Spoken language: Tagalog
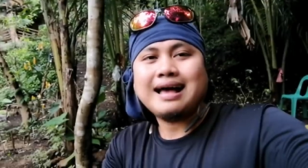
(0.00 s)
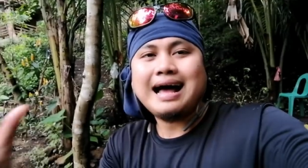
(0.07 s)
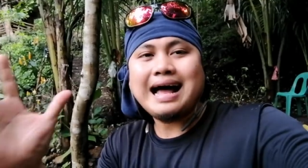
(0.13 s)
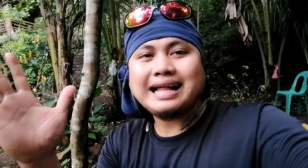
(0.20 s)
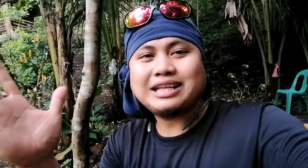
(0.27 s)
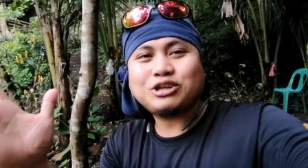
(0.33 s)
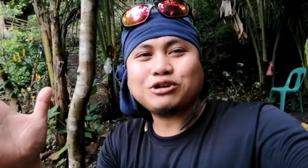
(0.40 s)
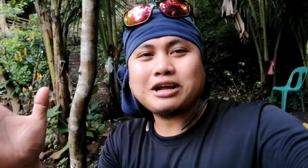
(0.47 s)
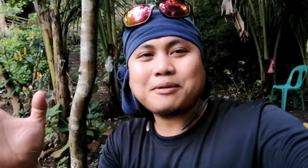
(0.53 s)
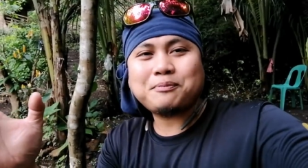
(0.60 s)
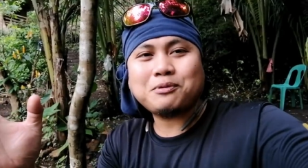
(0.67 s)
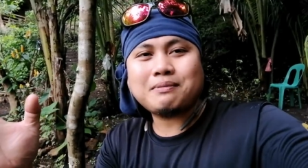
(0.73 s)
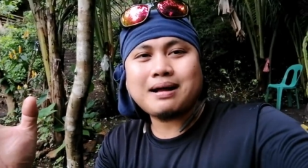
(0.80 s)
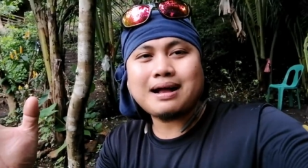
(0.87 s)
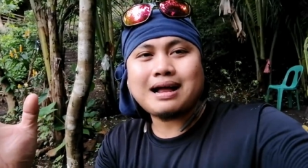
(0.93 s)
At yun nga
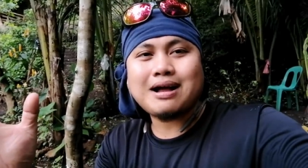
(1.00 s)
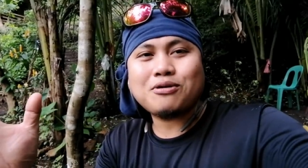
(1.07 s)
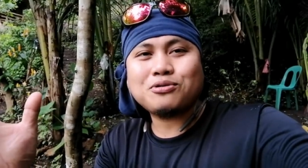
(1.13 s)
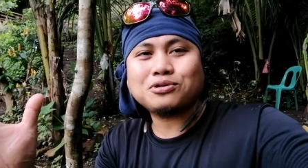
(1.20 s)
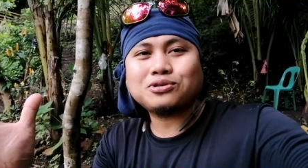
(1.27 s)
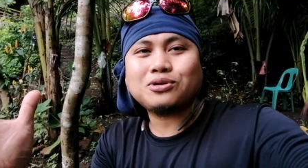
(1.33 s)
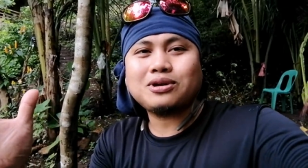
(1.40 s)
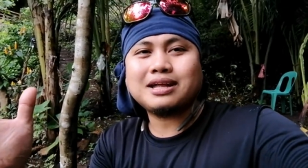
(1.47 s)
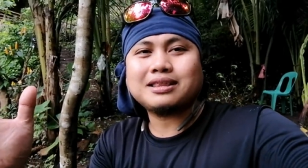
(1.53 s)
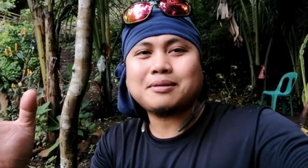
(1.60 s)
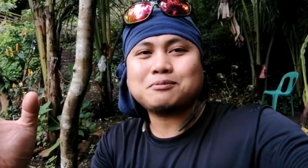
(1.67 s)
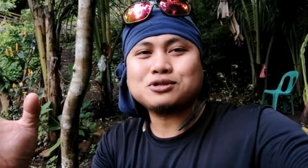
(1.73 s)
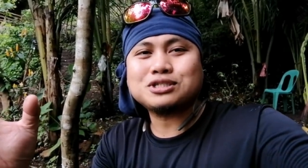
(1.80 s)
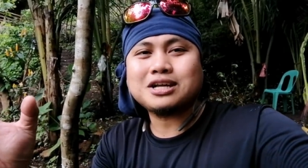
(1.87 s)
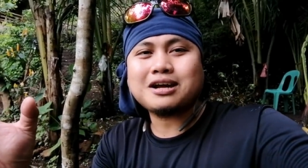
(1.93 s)
po mga kautol at
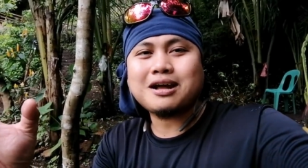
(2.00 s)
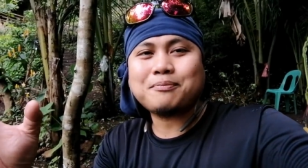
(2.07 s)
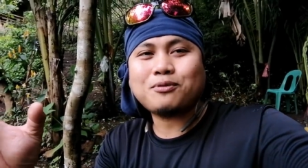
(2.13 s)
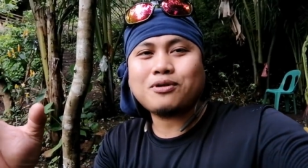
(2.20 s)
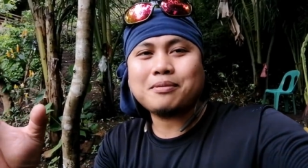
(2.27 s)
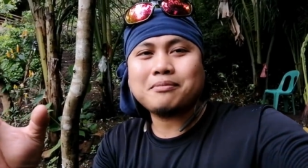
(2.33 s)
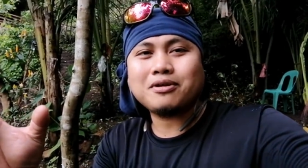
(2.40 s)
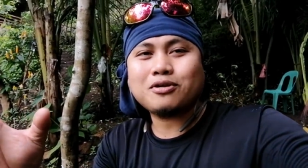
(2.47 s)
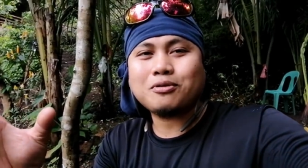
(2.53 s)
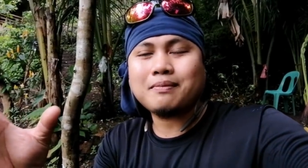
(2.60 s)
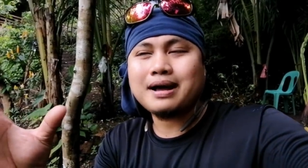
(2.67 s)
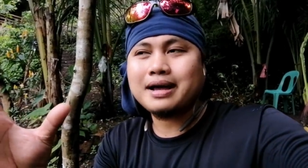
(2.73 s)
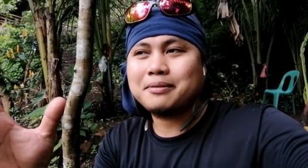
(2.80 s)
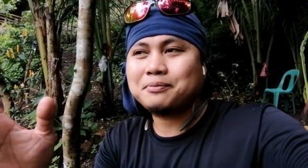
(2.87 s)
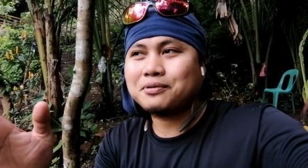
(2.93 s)
tapos na nga po kami
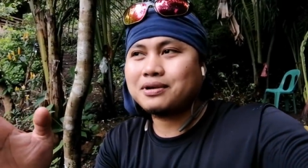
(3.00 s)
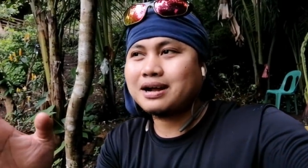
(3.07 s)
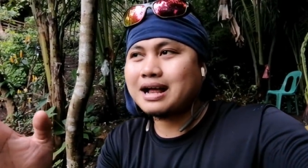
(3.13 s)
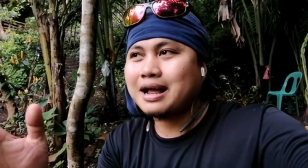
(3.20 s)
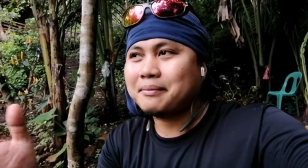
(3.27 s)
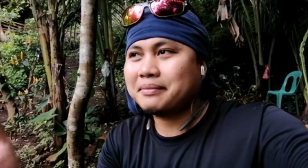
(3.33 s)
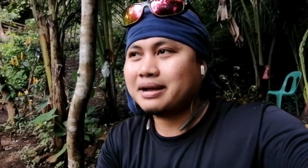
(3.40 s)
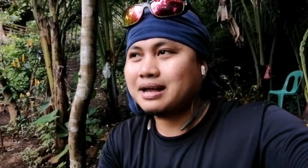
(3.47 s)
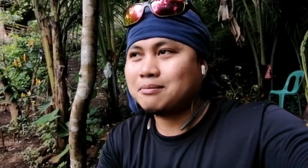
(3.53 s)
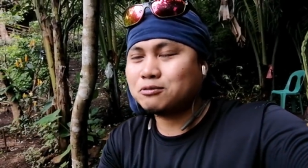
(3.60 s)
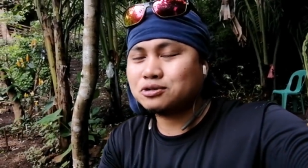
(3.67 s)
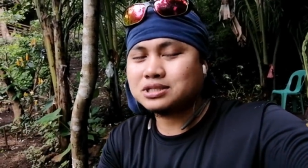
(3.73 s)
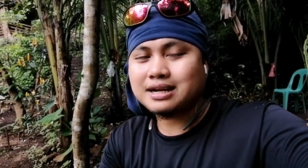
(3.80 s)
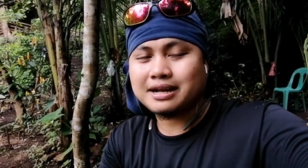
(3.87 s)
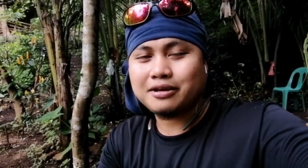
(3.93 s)
kumain po ng aming
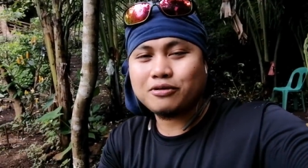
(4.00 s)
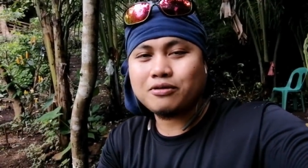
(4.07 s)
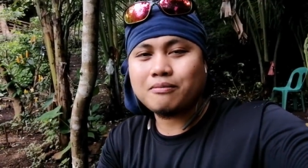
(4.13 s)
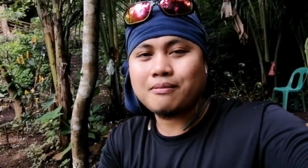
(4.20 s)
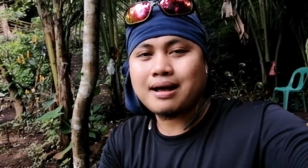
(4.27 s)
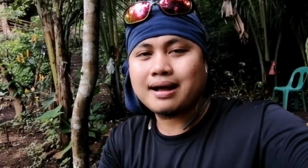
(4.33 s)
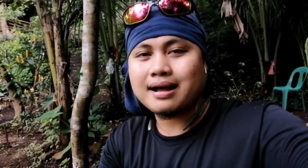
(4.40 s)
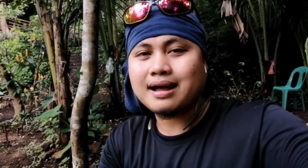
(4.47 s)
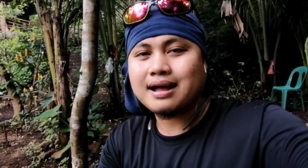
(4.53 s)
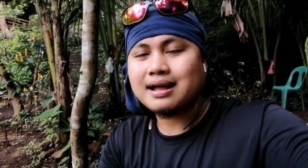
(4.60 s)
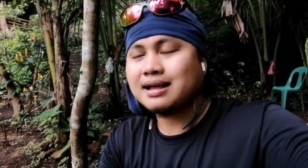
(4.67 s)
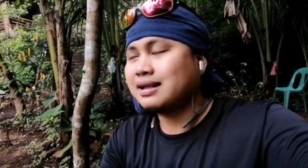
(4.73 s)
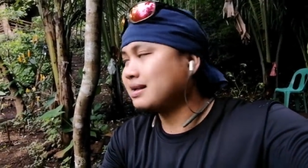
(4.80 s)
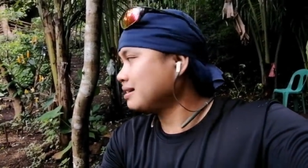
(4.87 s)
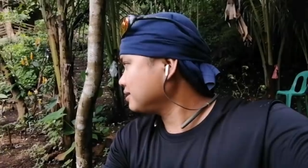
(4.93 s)
almusal ngayong umaga.